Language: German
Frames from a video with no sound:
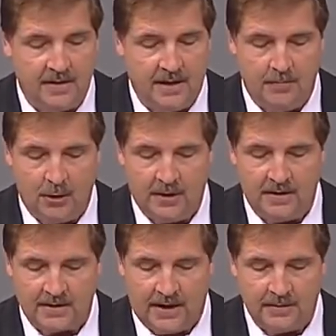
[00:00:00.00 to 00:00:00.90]
die Ermöglichen
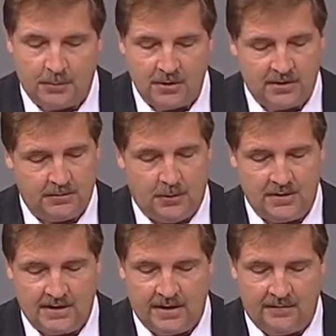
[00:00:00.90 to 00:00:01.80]
des
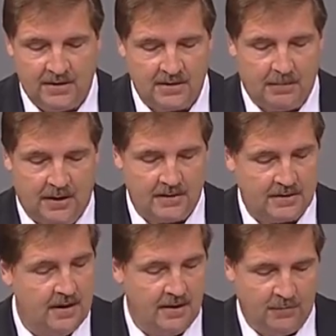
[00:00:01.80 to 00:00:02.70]
Einbruchs gegen
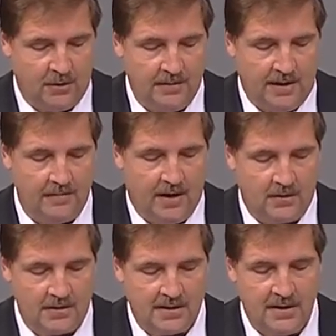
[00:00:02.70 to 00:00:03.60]
Windparks vor meinem
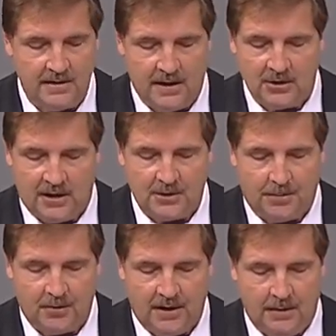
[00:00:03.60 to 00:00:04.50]
Haus, die
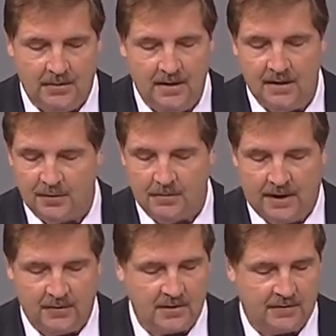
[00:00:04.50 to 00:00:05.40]
Anspruchnahme von
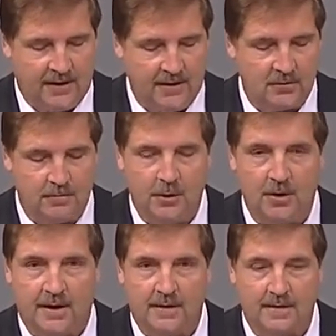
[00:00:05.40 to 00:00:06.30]
Meinungsfreiheit und
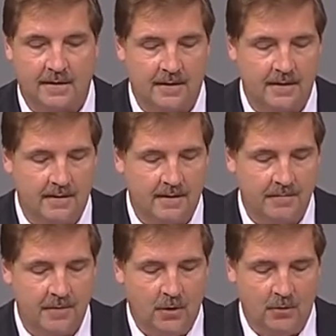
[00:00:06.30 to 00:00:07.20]
Bürgerrechten.
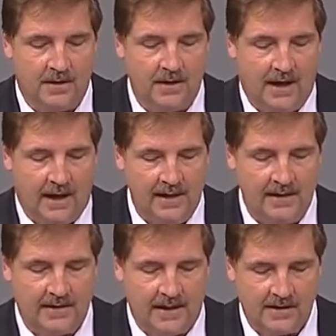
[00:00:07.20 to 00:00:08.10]
Und all
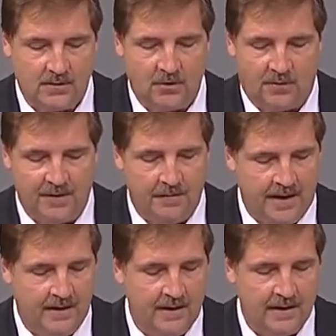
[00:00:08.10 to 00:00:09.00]
das und noch viel
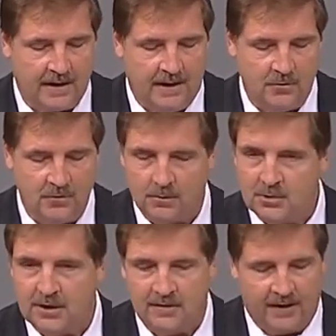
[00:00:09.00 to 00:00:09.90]
mehr kann unter
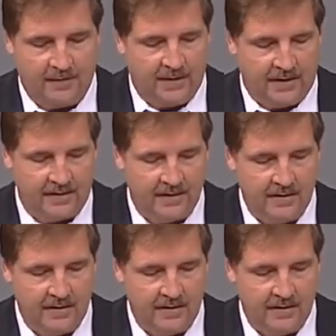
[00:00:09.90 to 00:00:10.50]
Umständen wegfallen.